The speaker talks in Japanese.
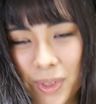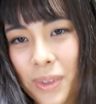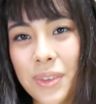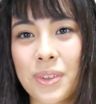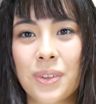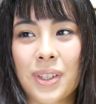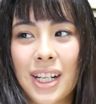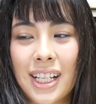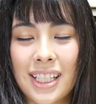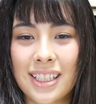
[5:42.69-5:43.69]
この動画
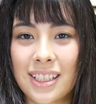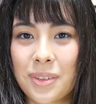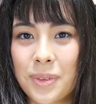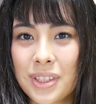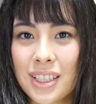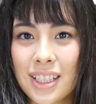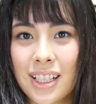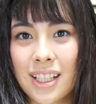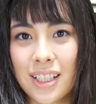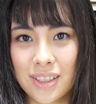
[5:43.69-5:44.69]
がいいなと思ったら、
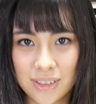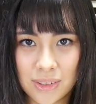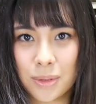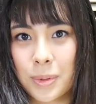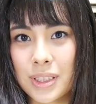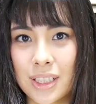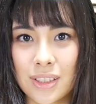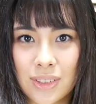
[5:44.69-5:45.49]
グッドボタン